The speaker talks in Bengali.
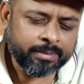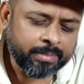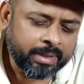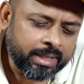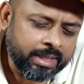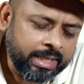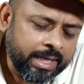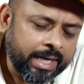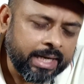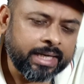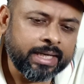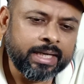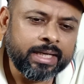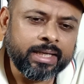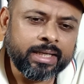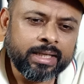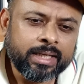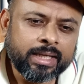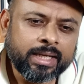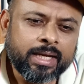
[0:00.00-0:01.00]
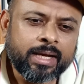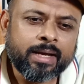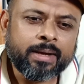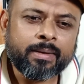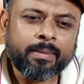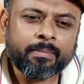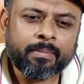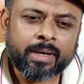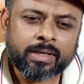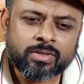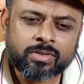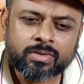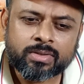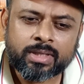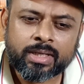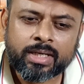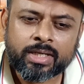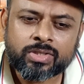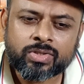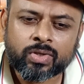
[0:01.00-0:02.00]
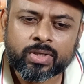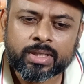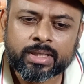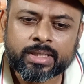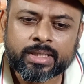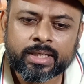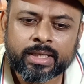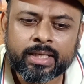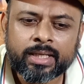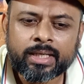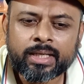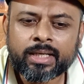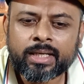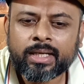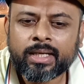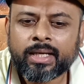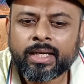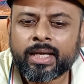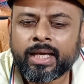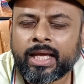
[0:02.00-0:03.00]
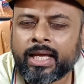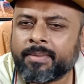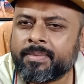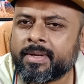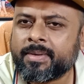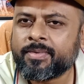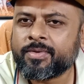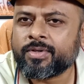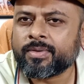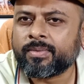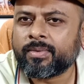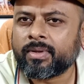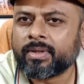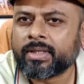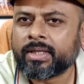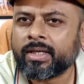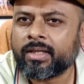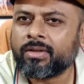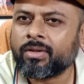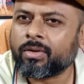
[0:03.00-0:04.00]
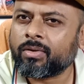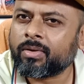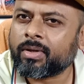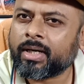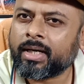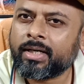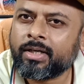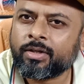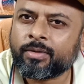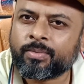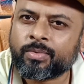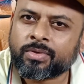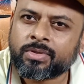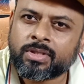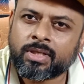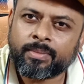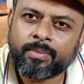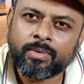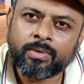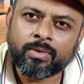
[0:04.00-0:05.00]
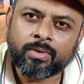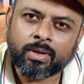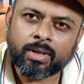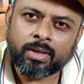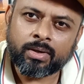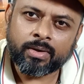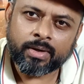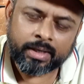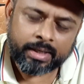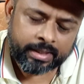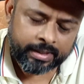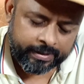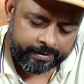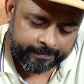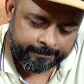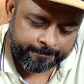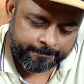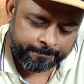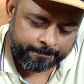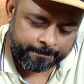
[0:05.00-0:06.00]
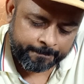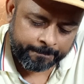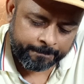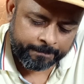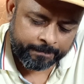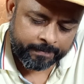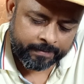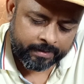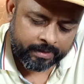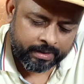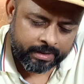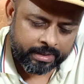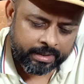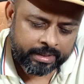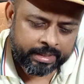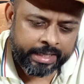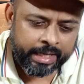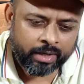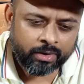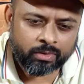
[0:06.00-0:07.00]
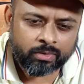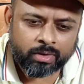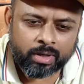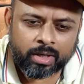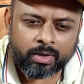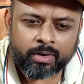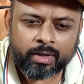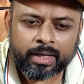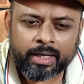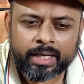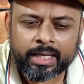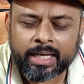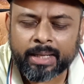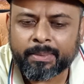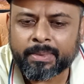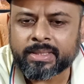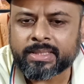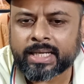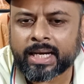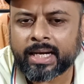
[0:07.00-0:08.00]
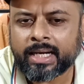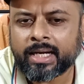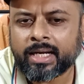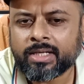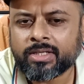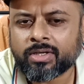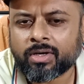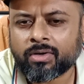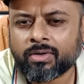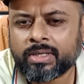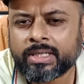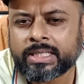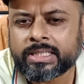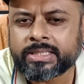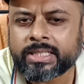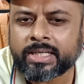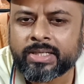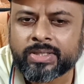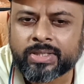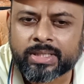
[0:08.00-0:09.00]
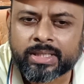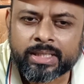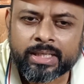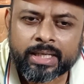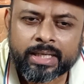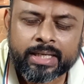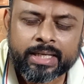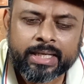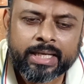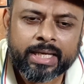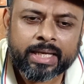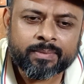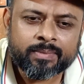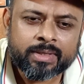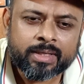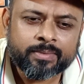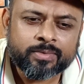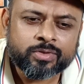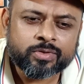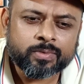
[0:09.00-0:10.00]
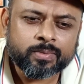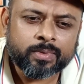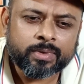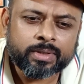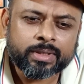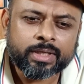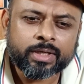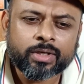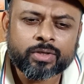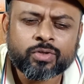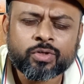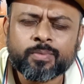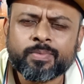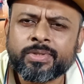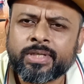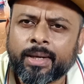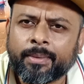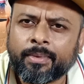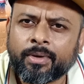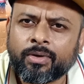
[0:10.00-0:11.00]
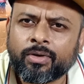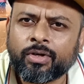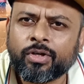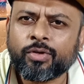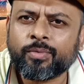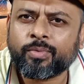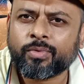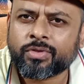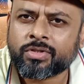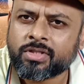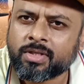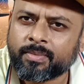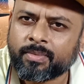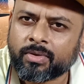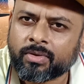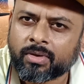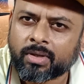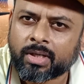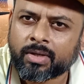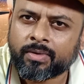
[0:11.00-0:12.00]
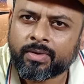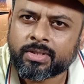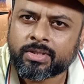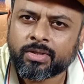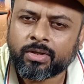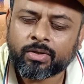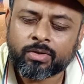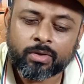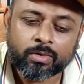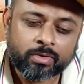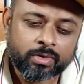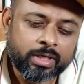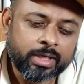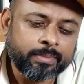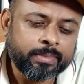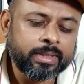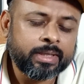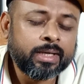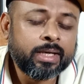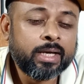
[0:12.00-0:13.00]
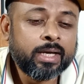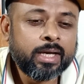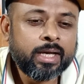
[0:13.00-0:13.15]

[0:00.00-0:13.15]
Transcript: এমআর নাইনে মাসুদ রানা চরিত্রে এবিএম সুমনকে ততখানি উপস্থাপন করা হয় নাই কেন করা হয় নাই আমি জানি না যখন টিজার ট্রেলারে এবিএম সুমনকে খুব সামান্যই উপস্থাপন করা হয়েছিল তখন আমি